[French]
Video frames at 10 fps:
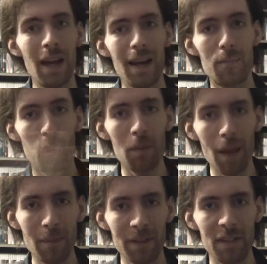là, la
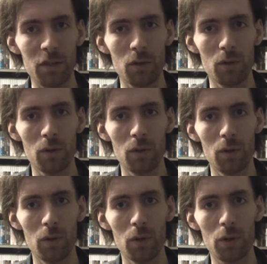première partie
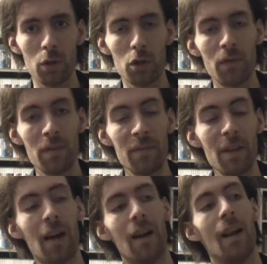que, je vais
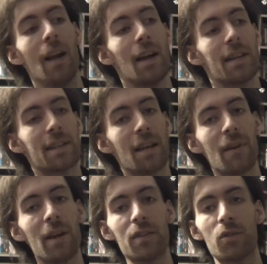faire, ça
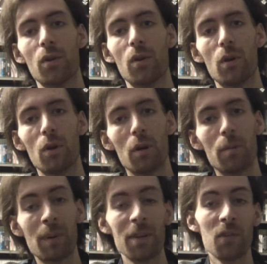va être
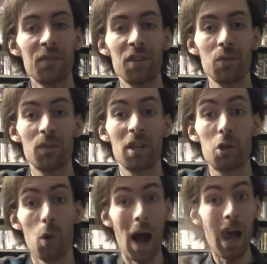présentation des
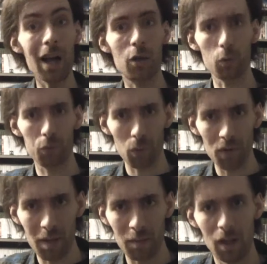jeux
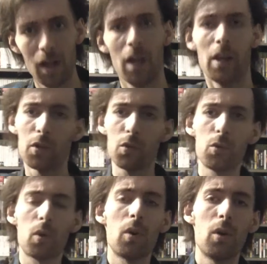incontournables
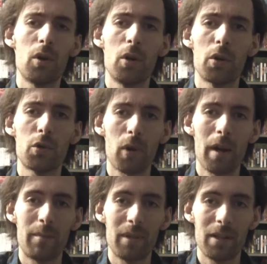euh, sur,
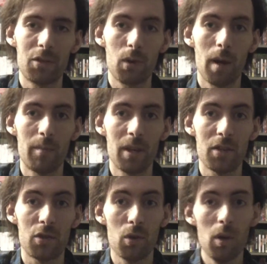la,
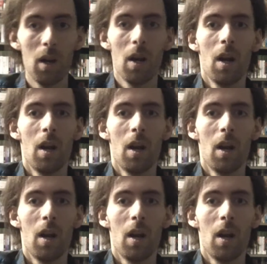PS2.